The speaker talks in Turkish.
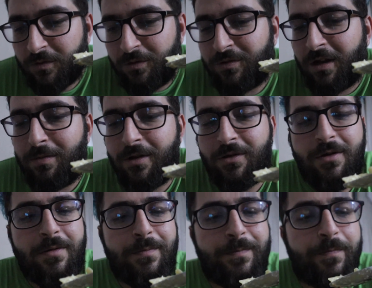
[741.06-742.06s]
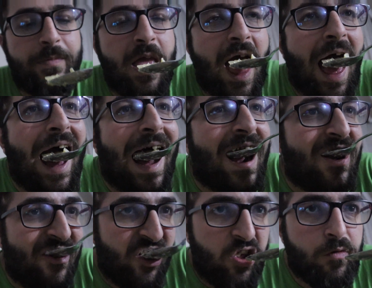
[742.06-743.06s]
Güzel bence.
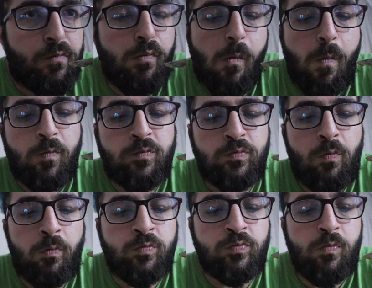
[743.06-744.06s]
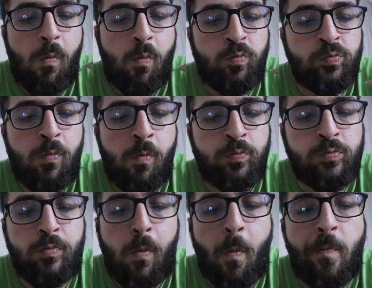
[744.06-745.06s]
Dorunkinden de bakacağım.
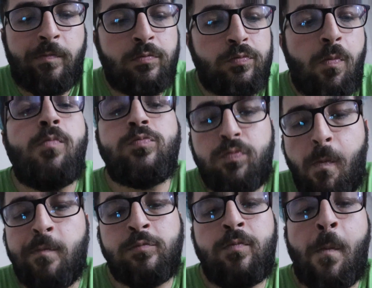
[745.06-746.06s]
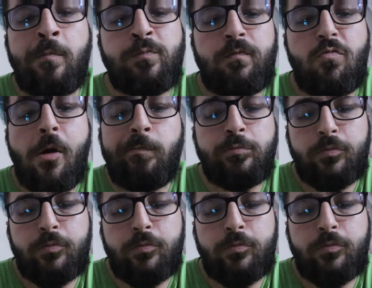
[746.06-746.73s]
Oh, ya.